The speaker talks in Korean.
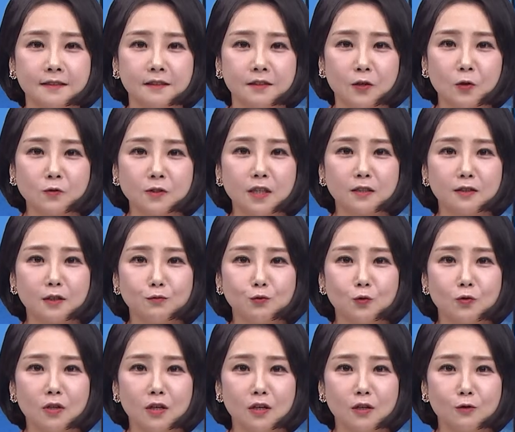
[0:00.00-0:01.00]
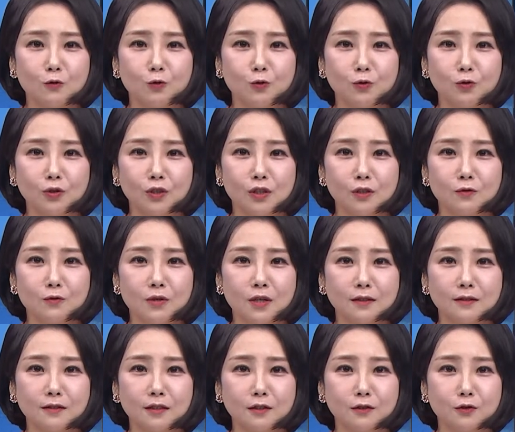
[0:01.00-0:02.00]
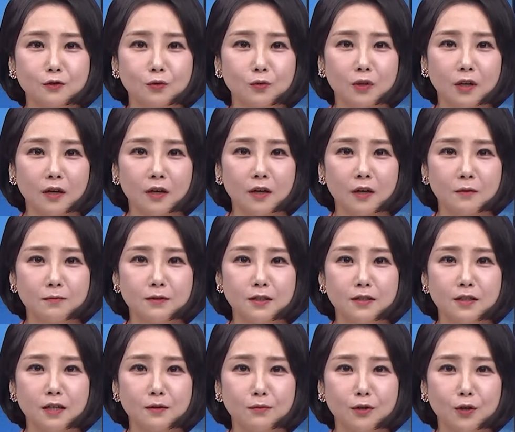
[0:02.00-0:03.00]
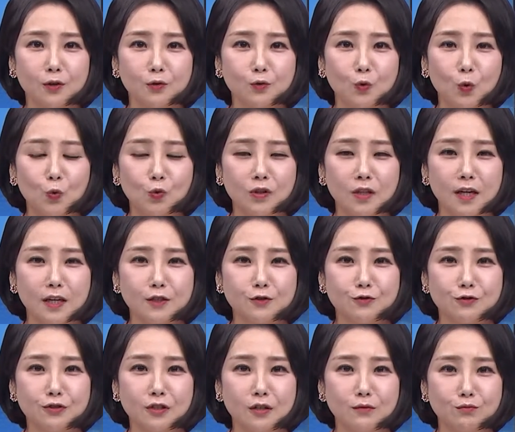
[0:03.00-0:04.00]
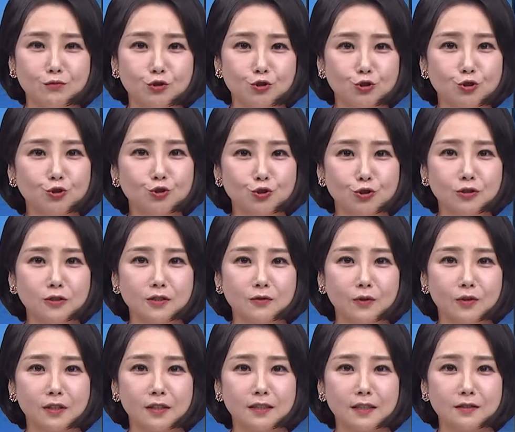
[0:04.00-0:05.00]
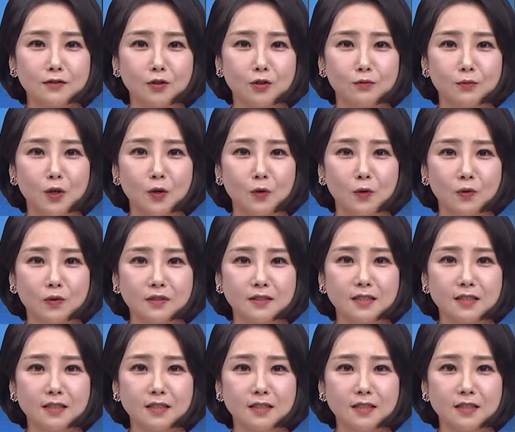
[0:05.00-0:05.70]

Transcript: 경상남도가 코로나19 확산 속에 비대면 온라인 수산물 수출 지원에 나서며